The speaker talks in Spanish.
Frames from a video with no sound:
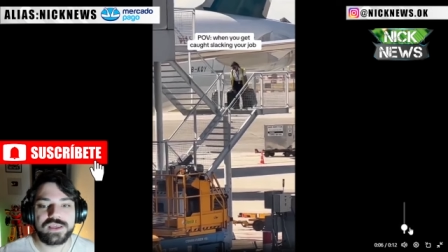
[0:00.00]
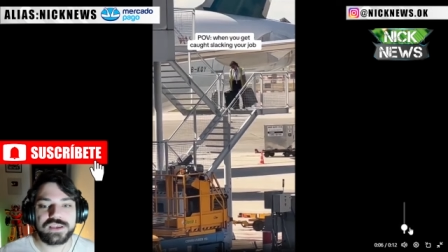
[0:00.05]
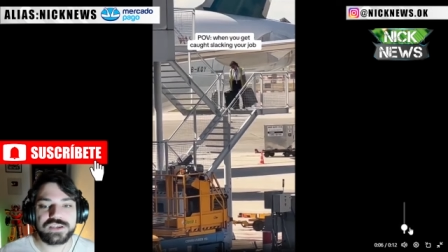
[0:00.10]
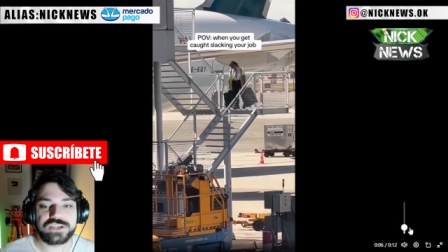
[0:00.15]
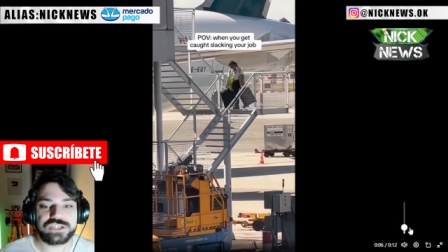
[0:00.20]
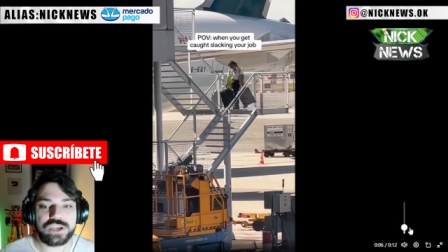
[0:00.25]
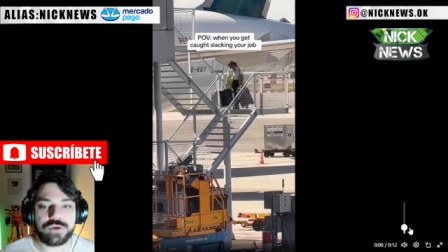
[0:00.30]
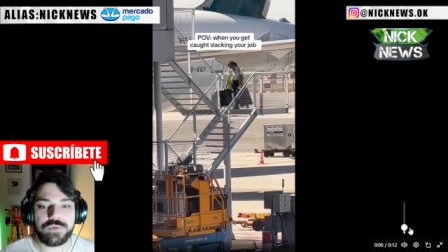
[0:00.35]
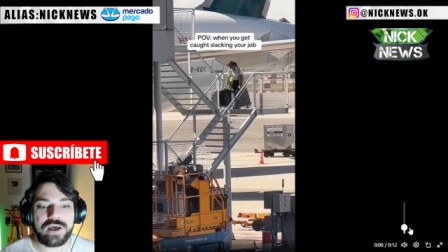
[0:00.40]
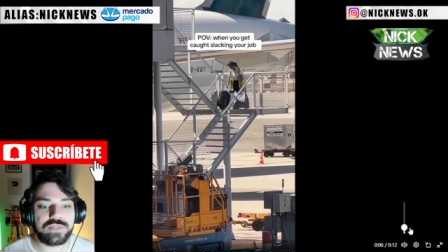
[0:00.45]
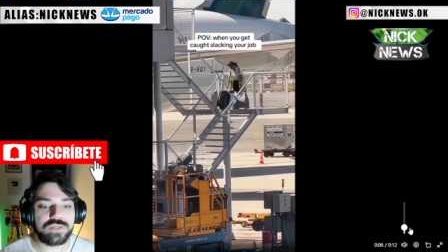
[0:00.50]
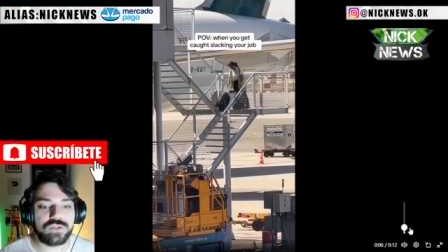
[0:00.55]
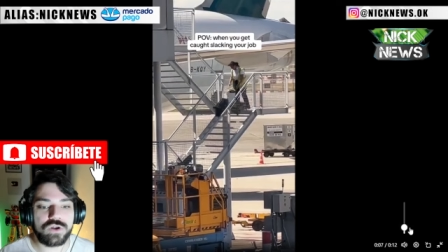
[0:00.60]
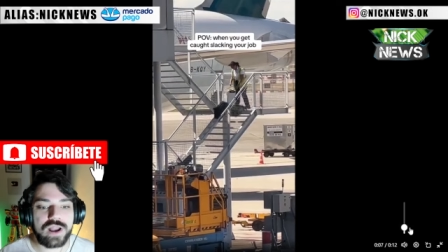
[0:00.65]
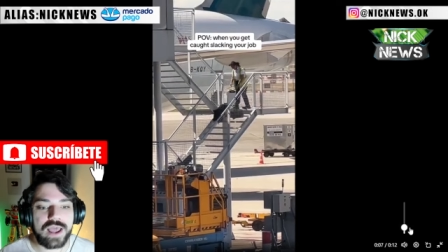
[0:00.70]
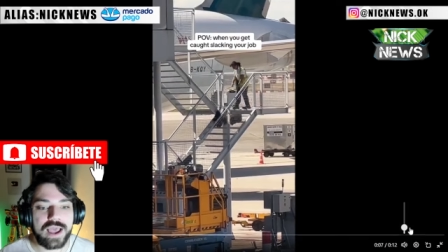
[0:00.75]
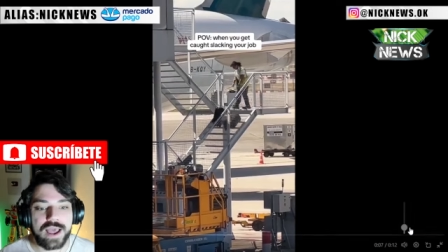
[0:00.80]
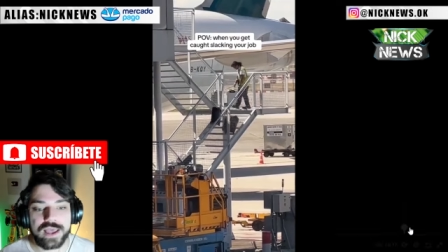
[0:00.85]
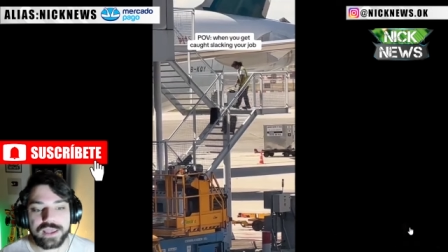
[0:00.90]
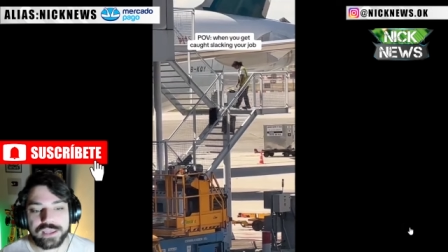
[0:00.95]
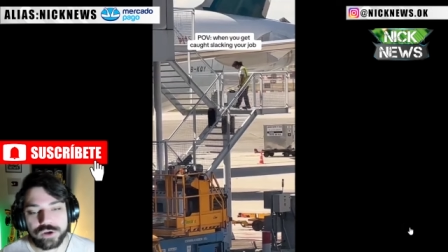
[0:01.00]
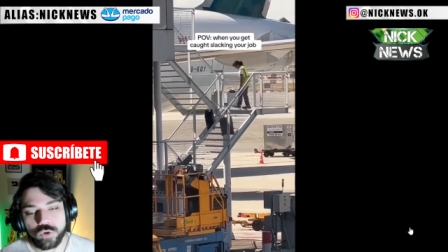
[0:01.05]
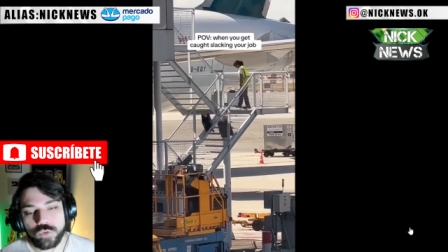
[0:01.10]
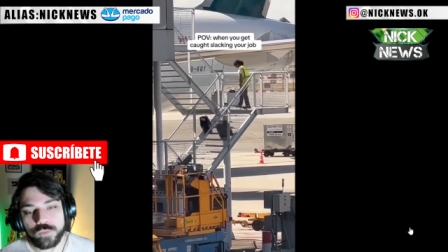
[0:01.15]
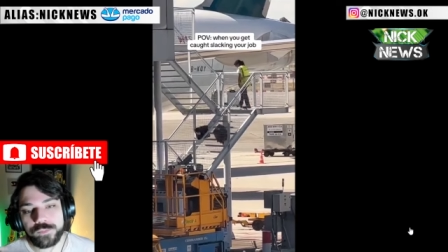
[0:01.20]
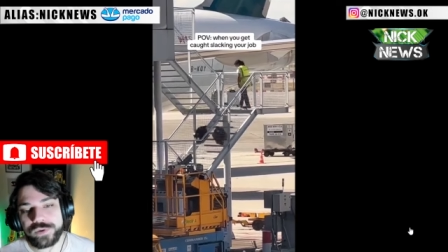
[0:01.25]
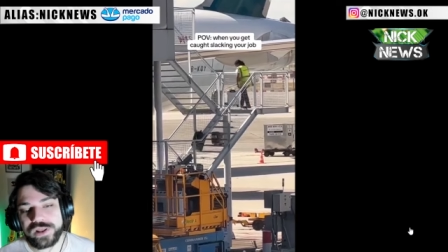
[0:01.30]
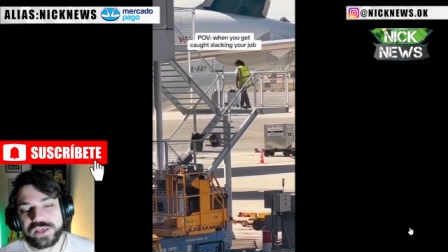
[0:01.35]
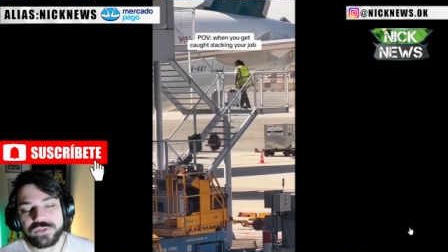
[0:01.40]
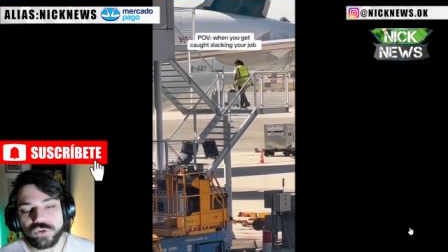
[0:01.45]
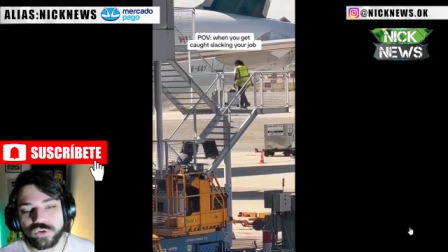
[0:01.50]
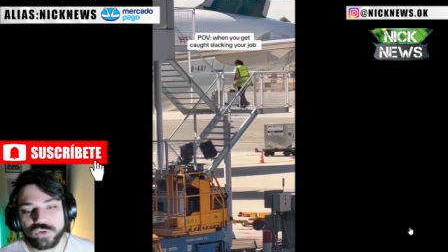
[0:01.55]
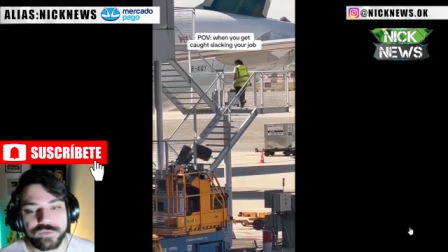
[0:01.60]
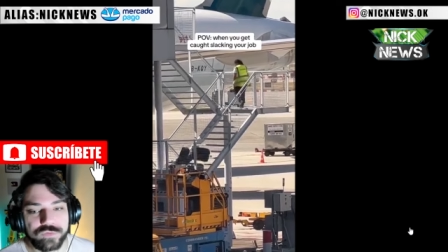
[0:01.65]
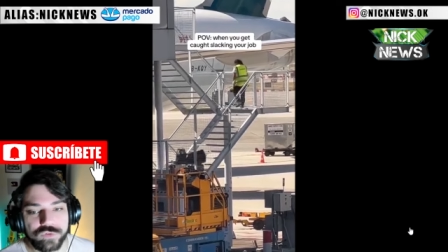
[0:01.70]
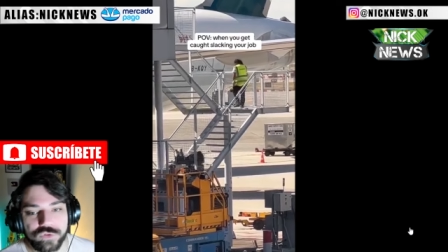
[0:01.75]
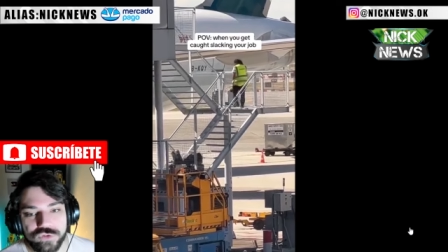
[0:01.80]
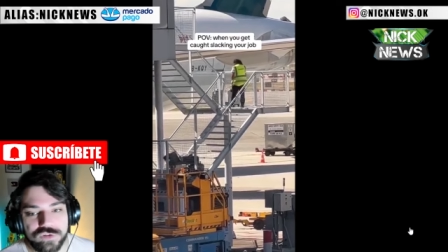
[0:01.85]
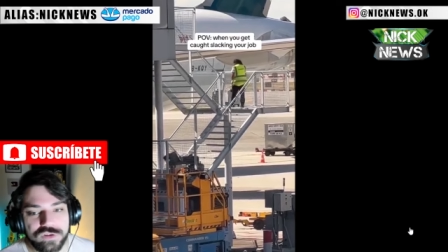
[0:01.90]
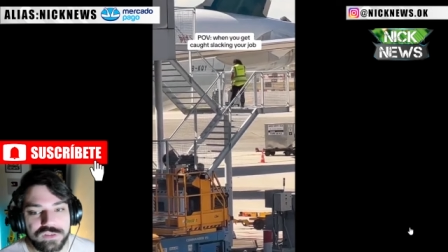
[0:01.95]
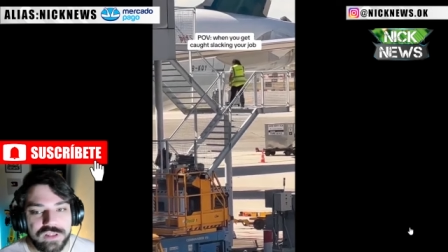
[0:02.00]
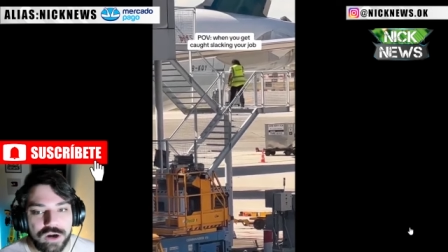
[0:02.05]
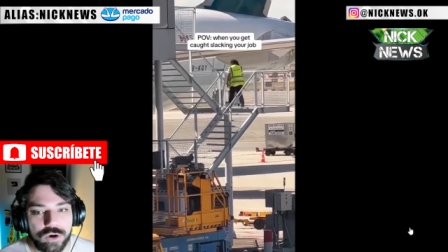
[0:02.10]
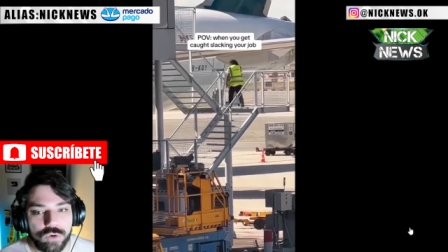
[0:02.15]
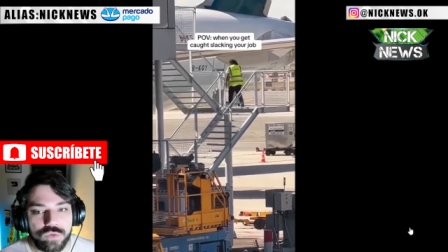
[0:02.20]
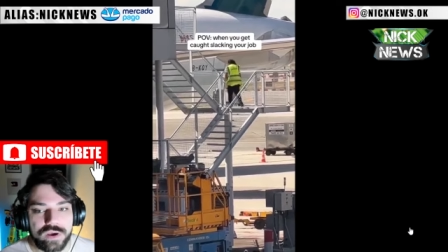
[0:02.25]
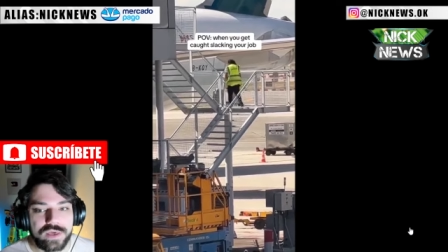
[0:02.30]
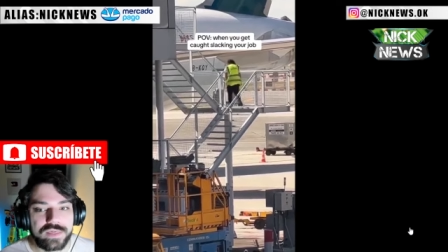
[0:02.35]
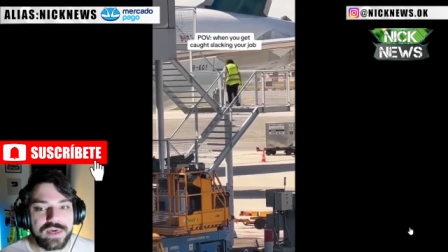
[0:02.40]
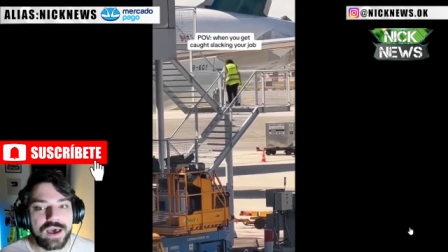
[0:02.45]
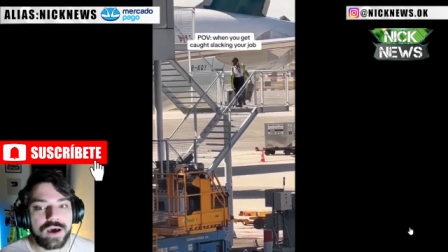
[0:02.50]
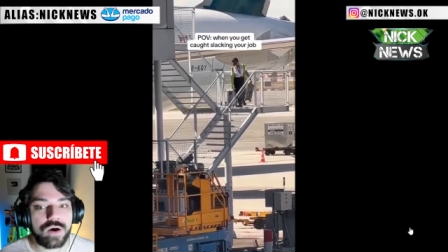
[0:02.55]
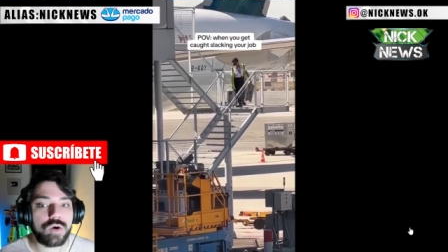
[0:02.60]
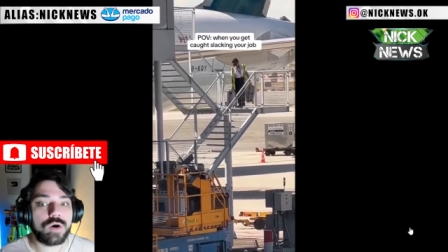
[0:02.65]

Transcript: llevándola y cumpliendo su función de rueda.